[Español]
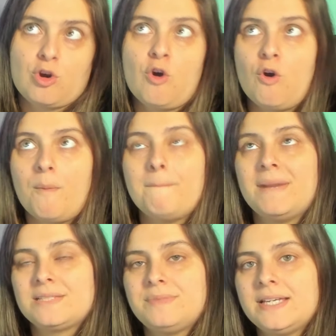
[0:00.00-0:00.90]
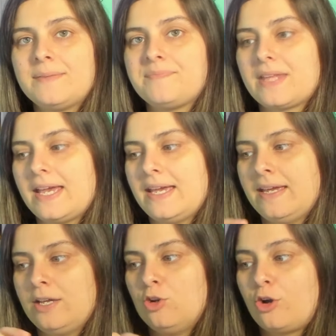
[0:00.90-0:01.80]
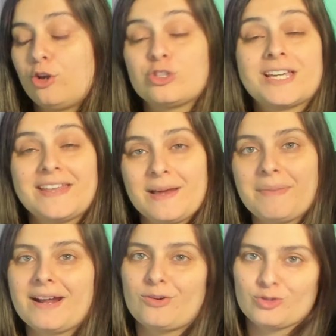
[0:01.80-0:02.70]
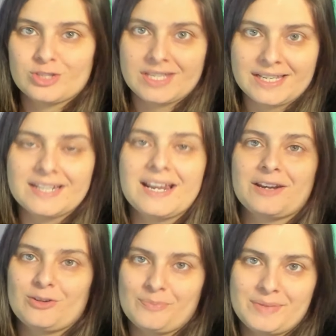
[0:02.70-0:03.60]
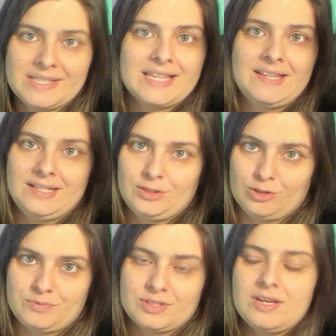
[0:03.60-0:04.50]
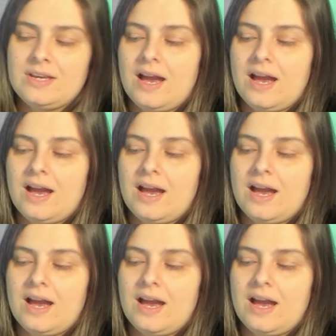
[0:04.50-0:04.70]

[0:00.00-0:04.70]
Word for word: o más bien eh, lo que os queda para conseguir la recompensa del Drops.